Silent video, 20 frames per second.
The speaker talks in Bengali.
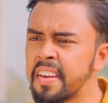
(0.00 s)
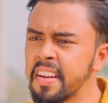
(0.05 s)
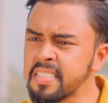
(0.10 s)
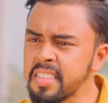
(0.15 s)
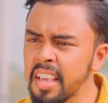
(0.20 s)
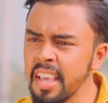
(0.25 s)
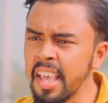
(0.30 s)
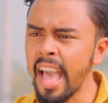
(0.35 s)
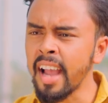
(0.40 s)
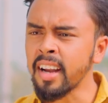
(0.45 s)
ড্রেস
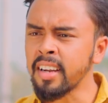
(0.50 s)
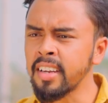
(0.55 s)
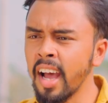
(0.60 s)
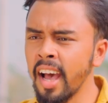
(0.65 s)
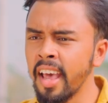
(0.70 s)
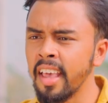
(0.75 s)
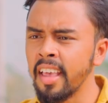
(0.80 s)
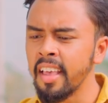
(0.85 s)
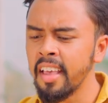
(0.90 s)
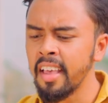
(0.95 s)
এই
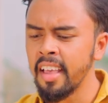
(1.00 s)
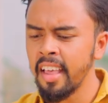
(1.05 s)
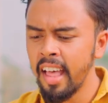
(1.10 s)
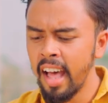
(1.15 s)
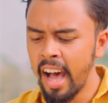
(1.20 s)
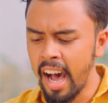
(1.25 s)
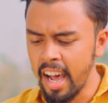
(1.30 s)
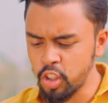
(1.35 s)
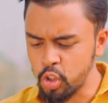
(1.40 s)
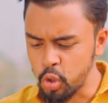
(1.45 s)
একটাই
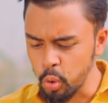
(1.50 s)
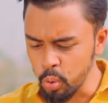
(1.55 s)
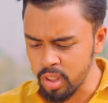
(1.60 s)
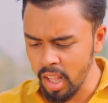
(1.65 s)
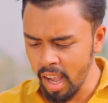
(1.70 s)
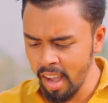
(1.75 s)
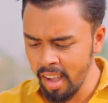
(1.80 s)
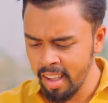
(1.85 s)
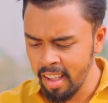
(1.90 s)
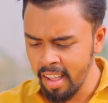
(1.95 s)
আর
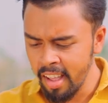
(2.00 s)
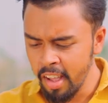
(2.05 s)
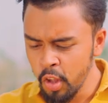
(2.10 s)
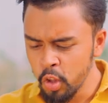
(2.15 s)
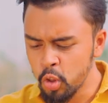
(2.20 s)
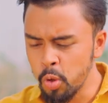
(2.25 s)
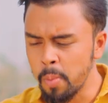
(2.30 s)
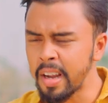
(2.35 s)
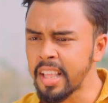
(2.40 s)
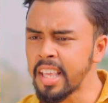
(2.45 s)
জুতা
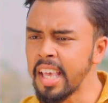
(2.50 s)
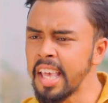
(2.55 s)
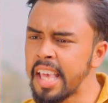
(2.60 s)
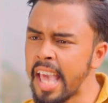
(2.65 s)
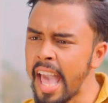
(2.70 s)
তোমার কি